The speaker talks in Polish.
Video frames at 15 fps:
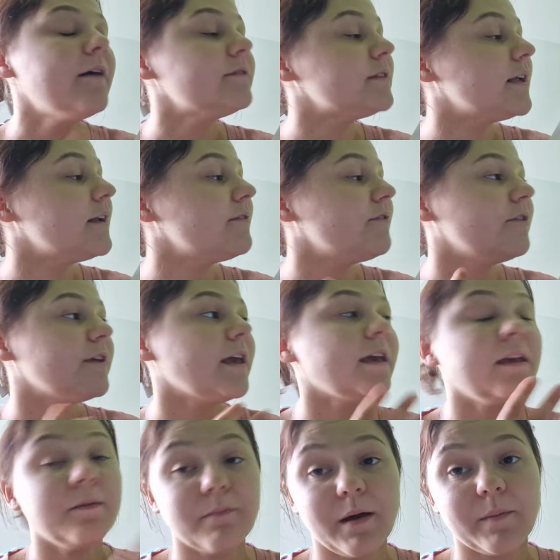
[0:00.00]
w telefonie
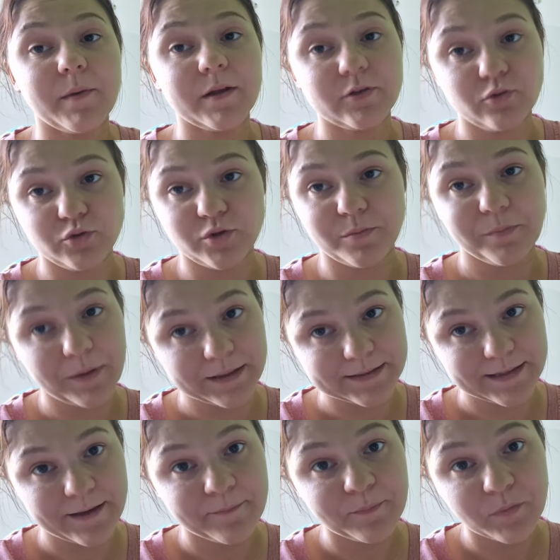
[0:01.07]
i mam dużą
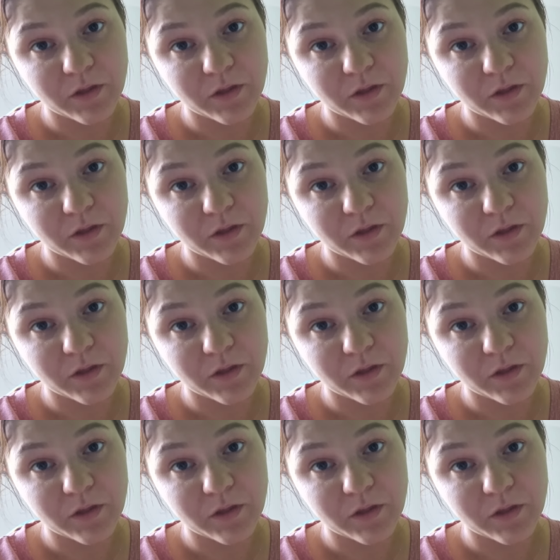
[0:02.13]
bazę